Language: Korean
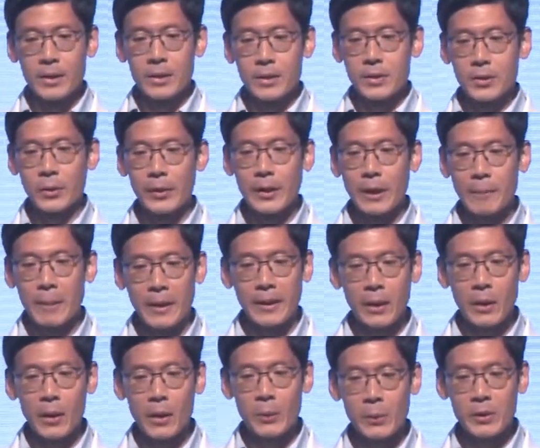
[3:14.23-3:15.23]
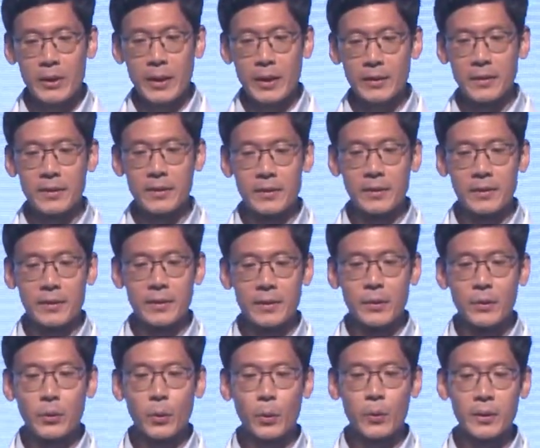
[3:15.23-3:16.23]
저희가 발행하고자 하는
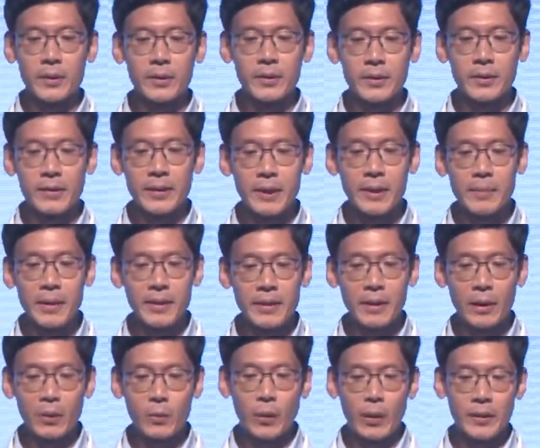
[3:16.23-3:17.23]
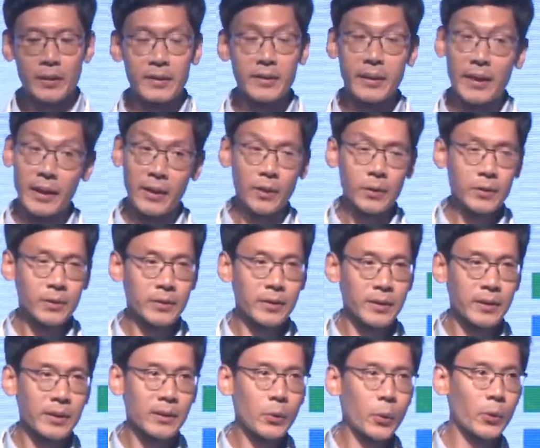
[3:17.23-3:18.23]
토큰은 티메드라고 하는데요.
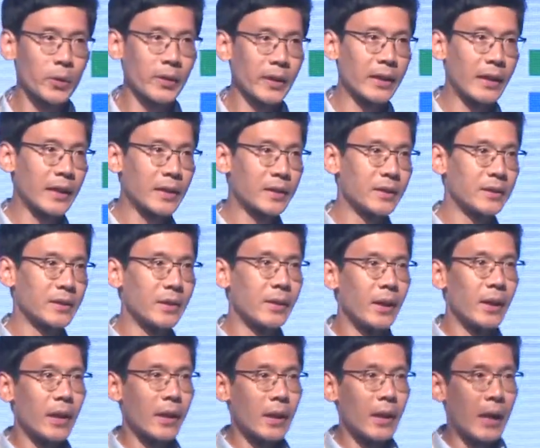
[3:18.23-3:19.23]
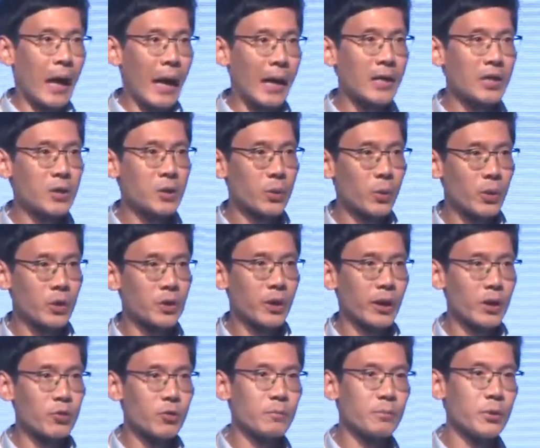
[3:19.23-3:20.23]
이 토큰의 양은 ICO를
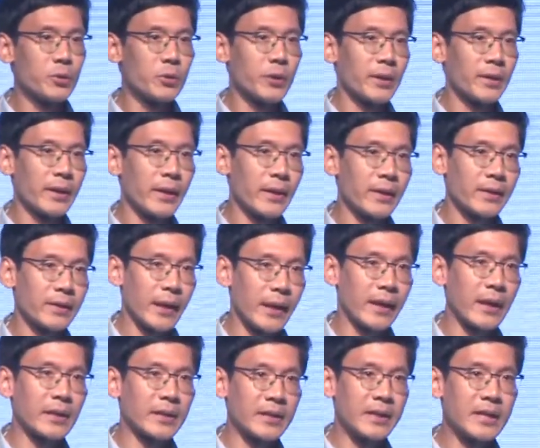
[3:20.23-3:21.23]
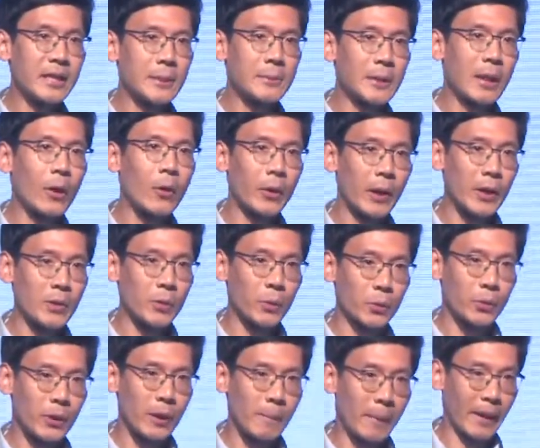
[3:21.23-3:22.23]
저희가 준비 중인데 대략 24억 개
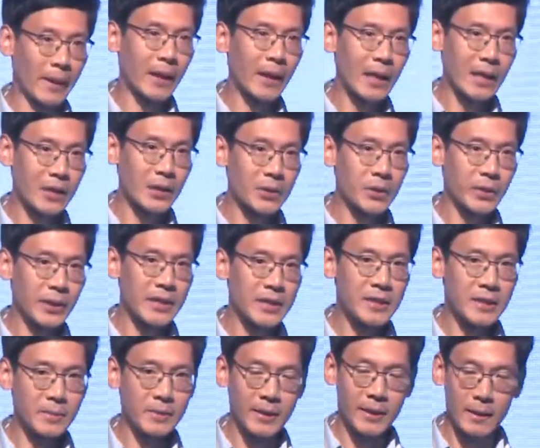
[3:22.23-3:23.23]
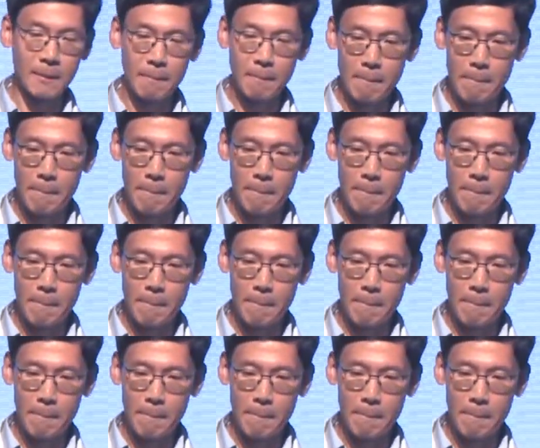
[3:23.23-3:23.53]
정도를 발행할 예정이 있습니다.